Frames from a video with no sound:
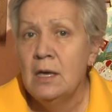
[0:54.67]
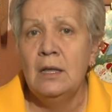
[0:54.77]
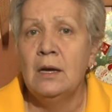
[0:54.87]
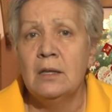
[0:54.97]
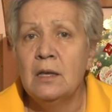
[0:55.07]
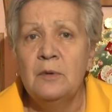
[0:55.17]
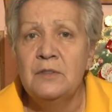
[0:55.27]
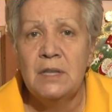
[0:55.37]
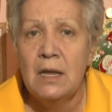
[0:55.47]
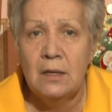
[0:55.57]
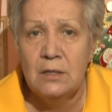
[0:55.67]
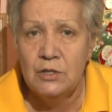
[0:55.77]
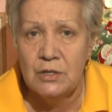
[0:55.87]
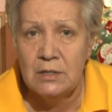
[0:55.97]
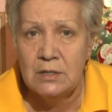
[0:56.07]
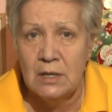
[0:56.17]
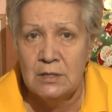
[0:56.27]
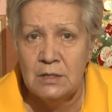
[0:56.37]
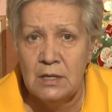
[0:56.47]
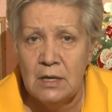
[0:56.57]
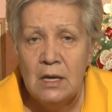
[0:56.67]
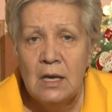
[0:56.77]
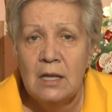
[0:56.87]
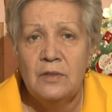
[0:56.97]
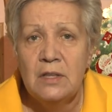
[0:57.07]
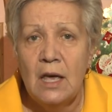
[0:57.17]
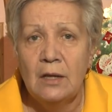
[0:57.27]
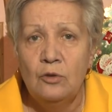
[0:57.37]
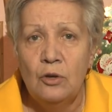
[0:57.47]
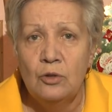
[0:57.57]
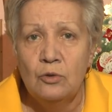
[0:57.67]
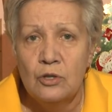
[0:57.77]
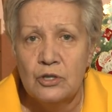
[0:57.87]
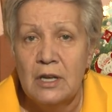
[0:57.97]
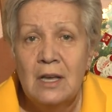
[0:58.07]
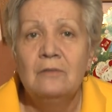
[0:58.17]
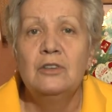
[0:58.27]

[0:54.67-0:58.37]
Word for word: или хотя бы в средней части России. Это ведь не одно и то же.